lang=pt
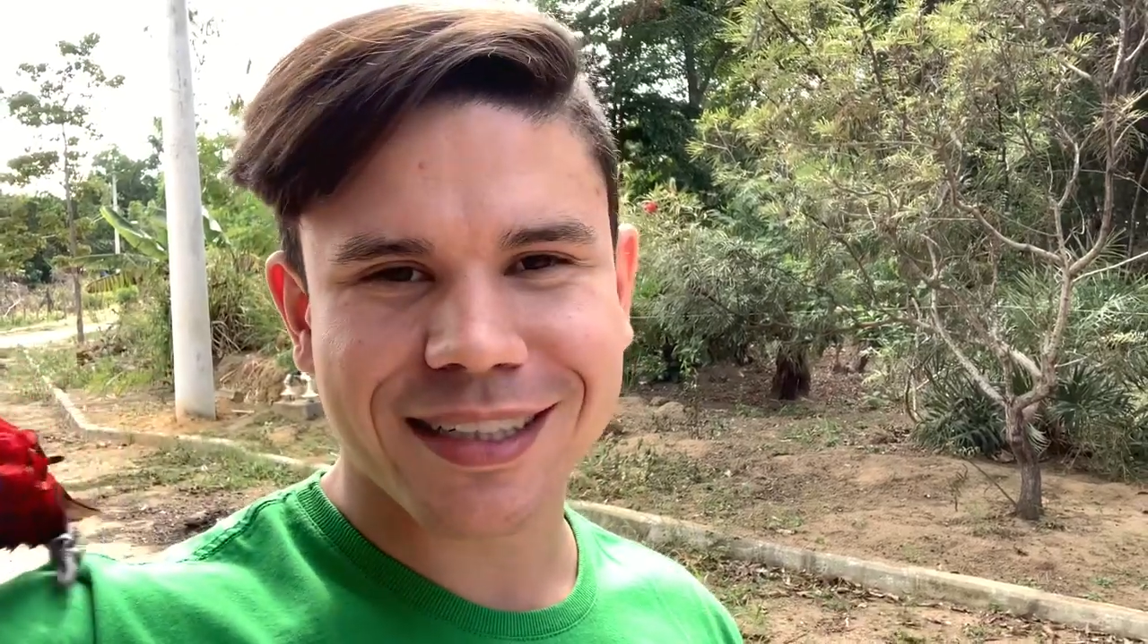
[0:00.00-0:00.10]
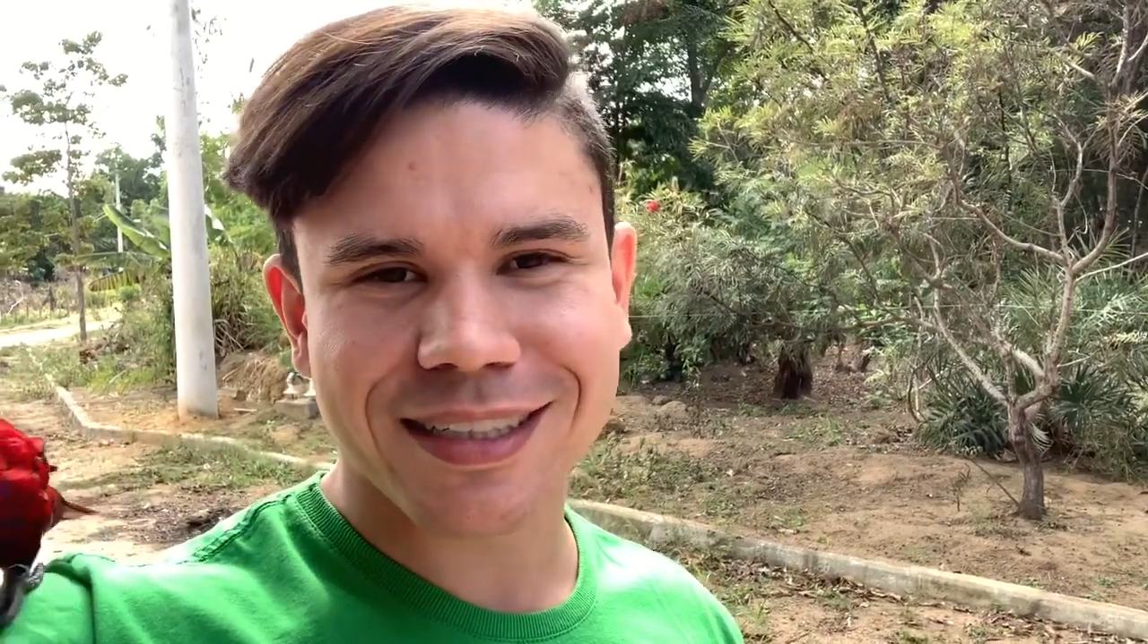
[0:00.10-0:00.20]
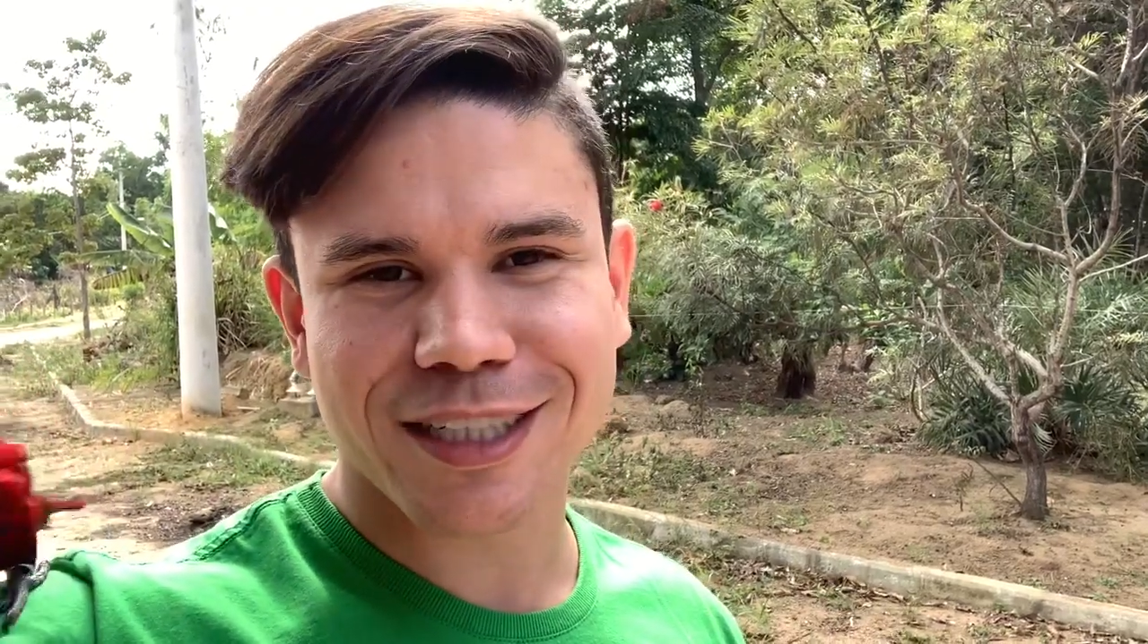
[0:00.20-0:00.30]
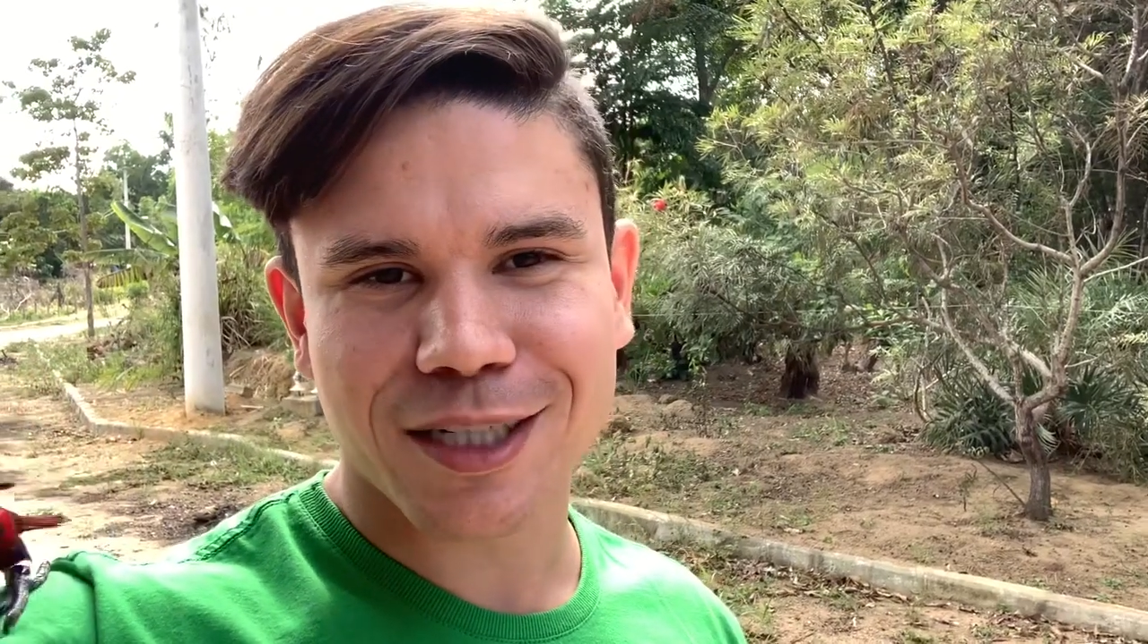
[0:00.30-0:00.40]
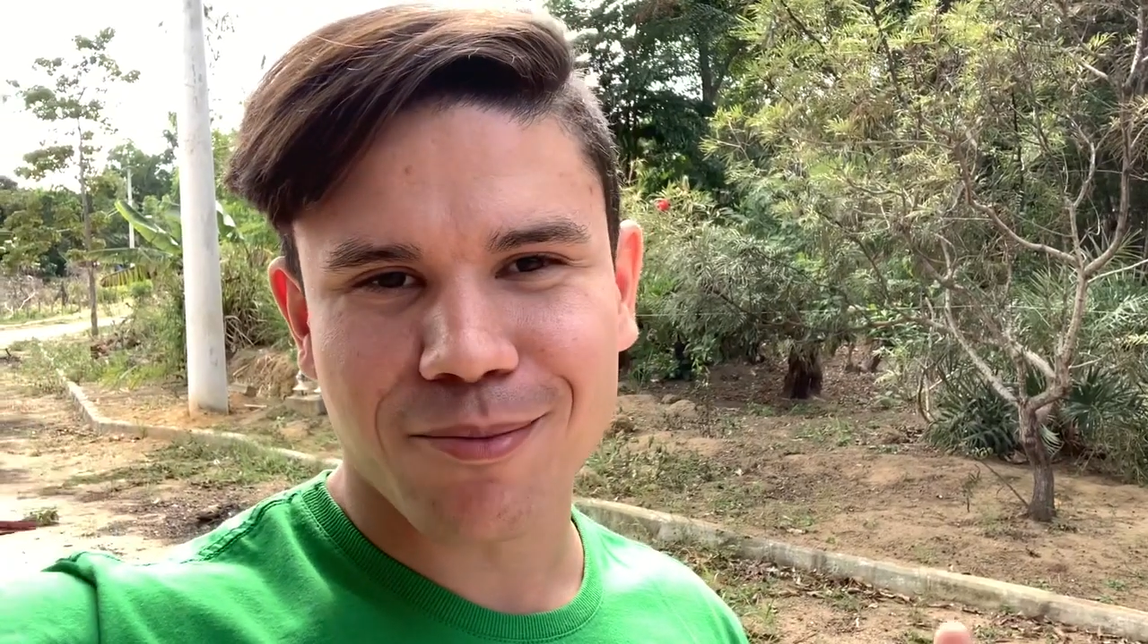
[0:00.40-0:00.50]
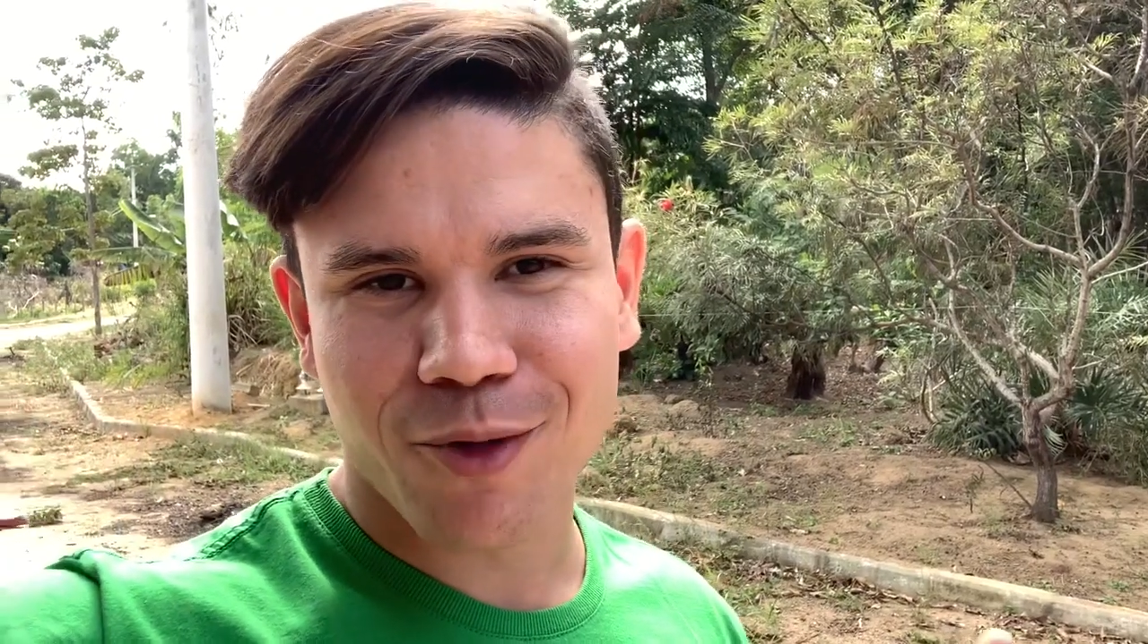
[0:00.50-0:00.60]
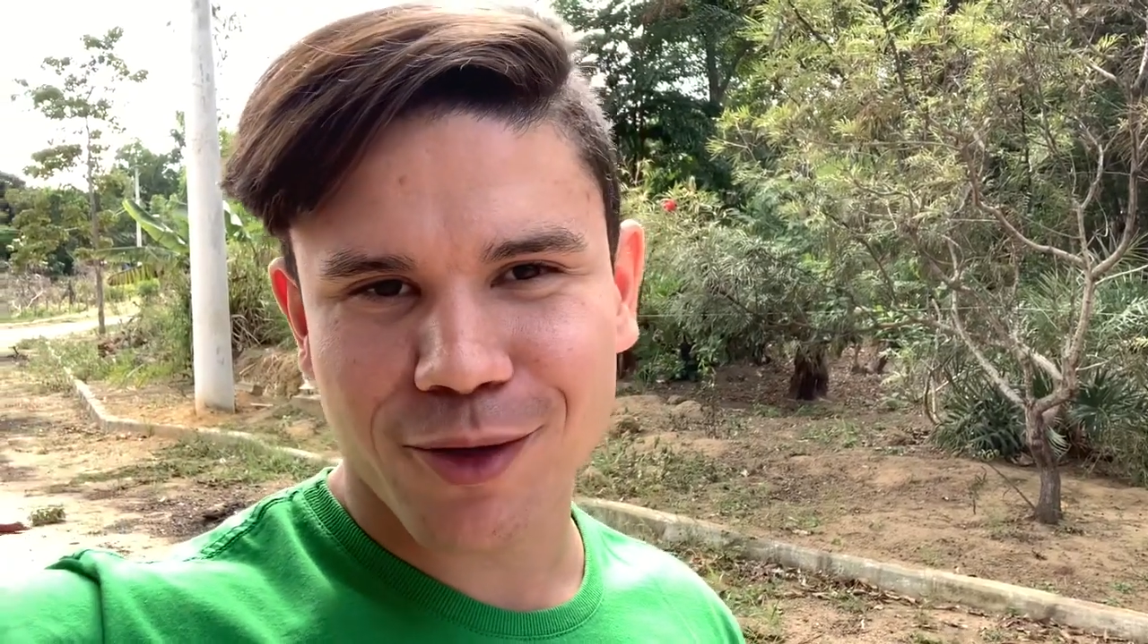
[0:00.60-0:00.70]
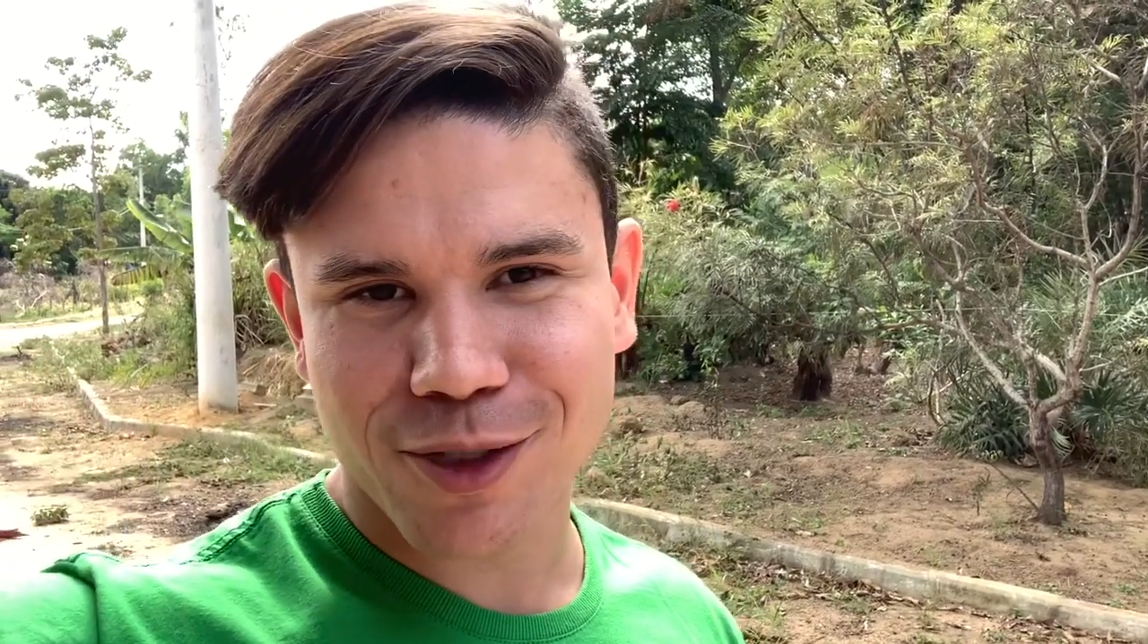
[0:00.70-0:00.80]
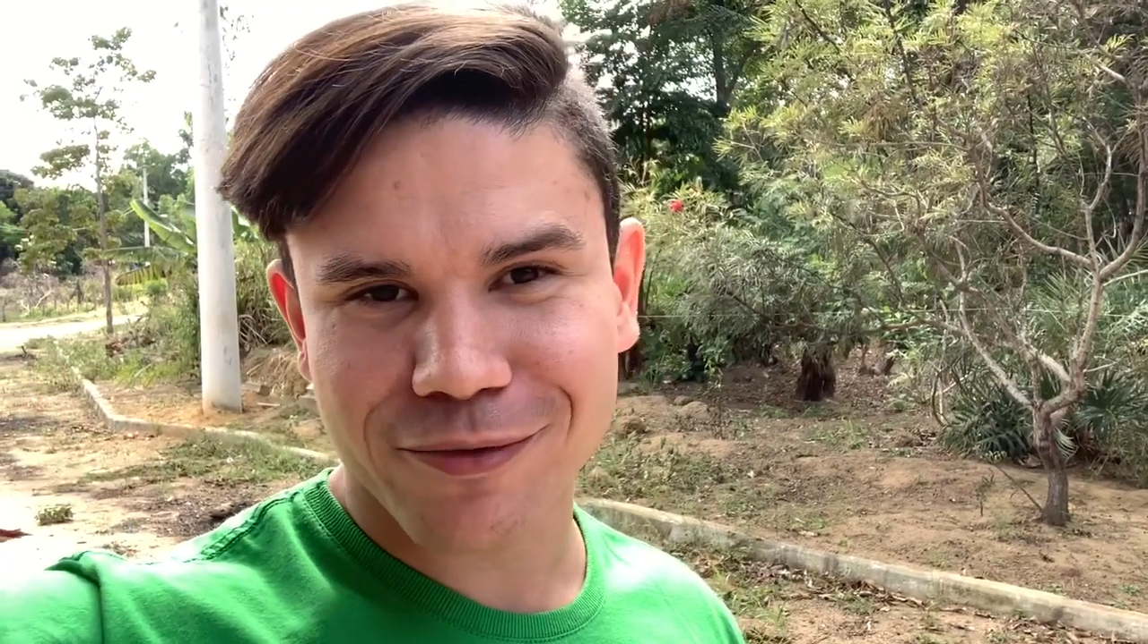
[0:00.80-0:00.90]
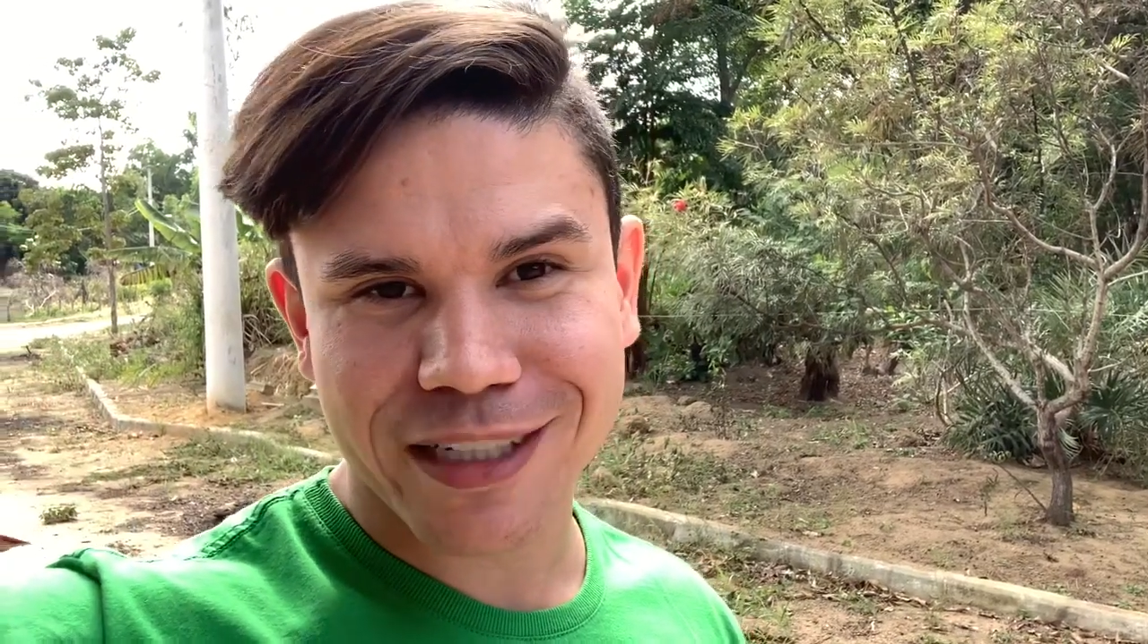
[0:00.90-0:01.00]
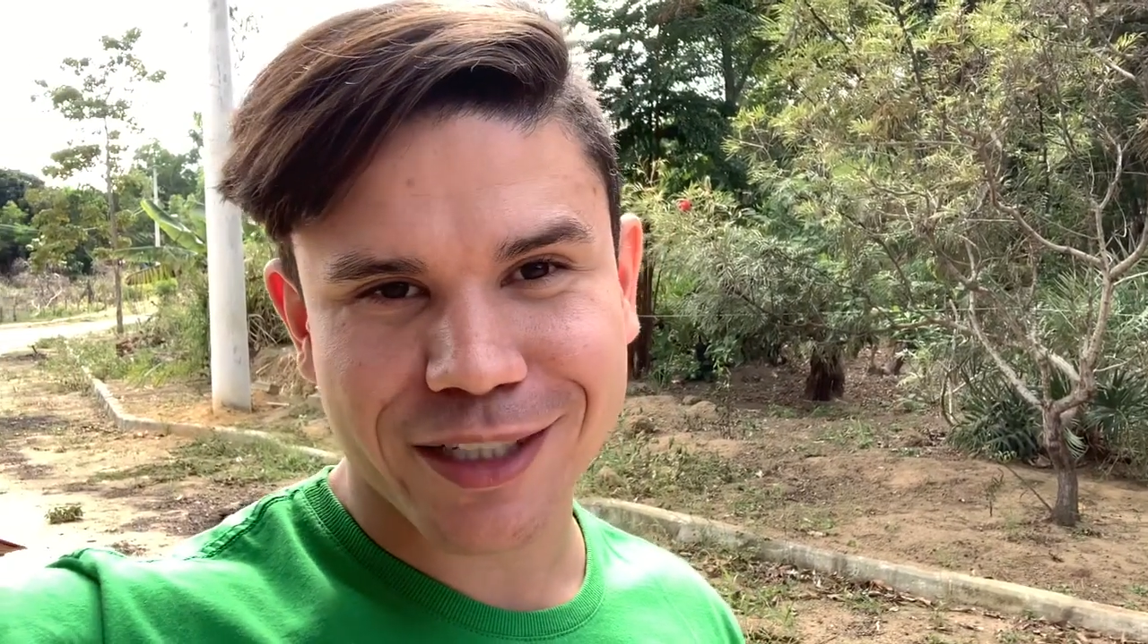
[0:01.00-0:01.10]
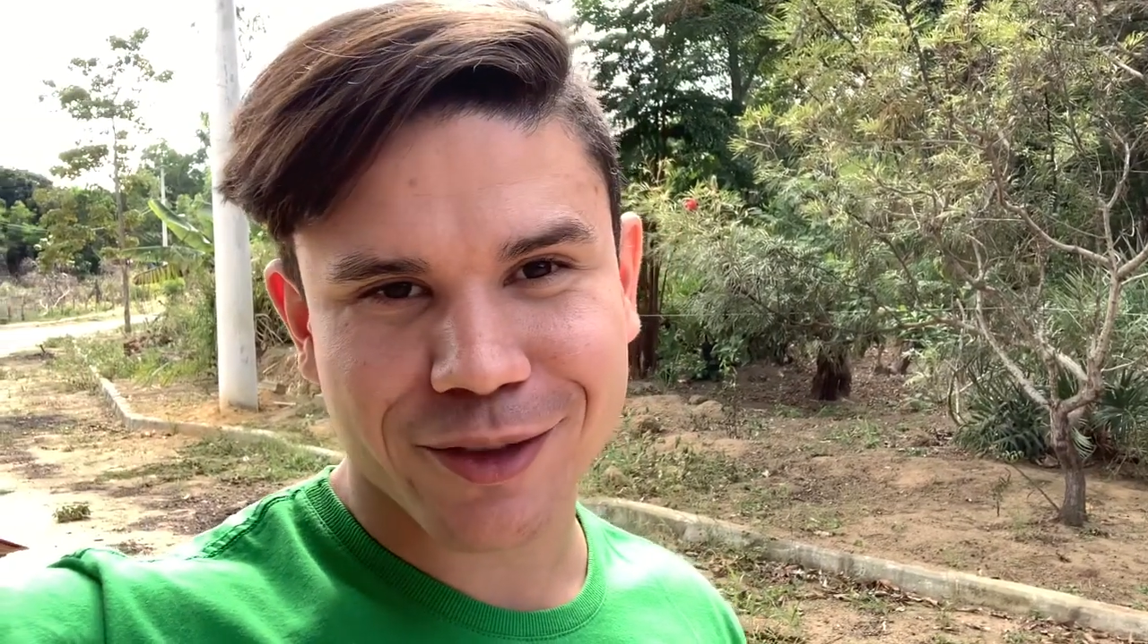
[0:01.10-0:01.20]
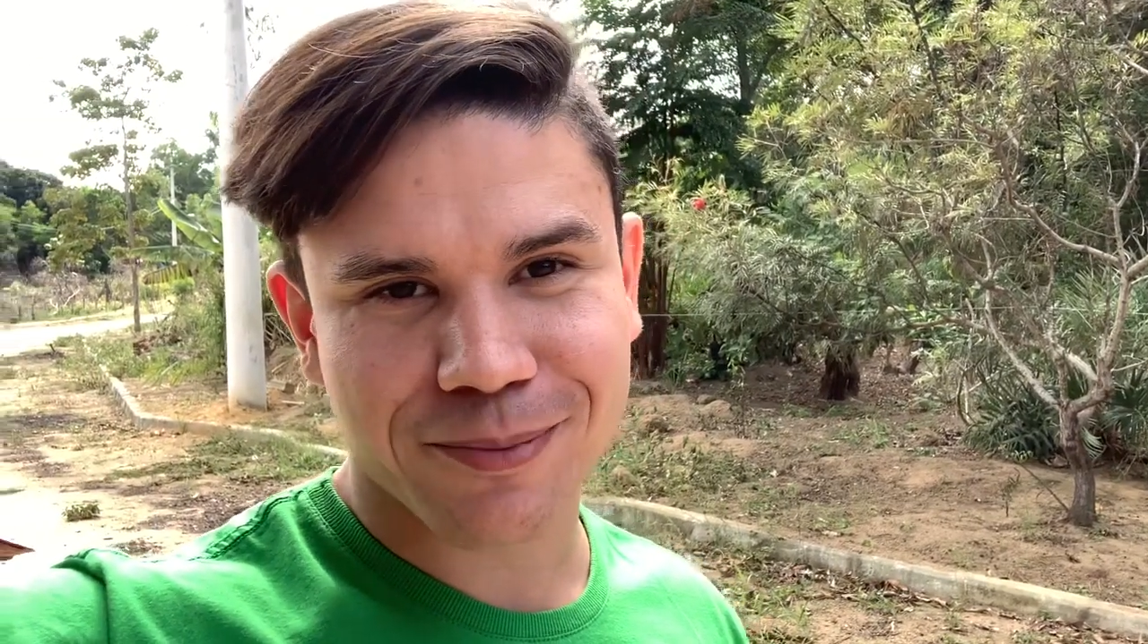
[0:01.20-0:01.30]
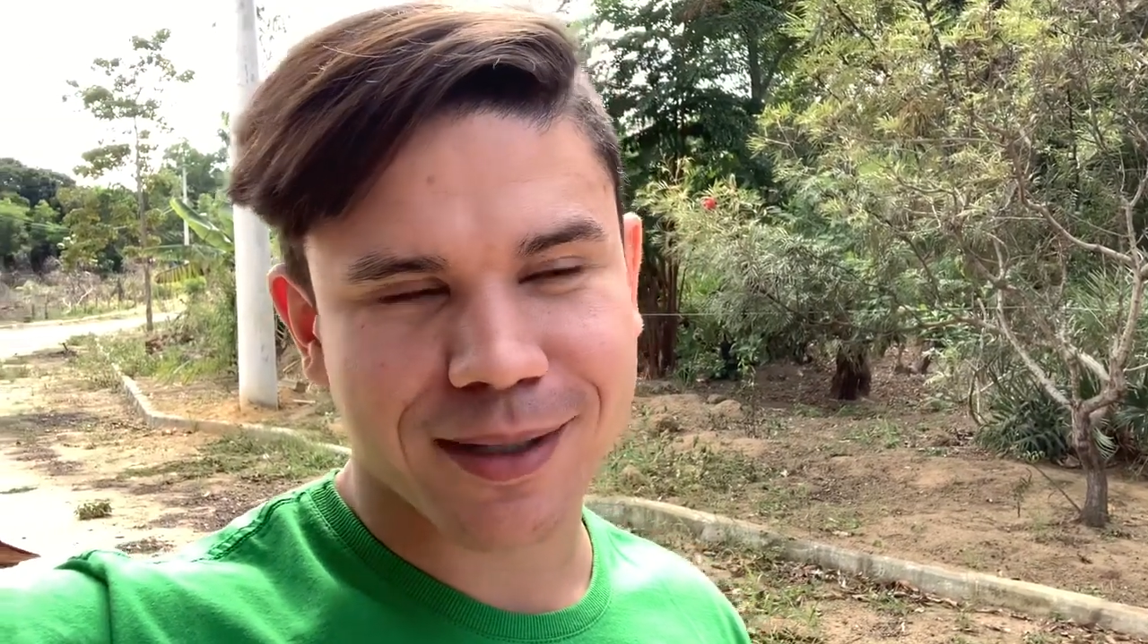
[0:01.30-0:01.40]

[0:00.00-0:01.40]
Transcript: que seja muito divertido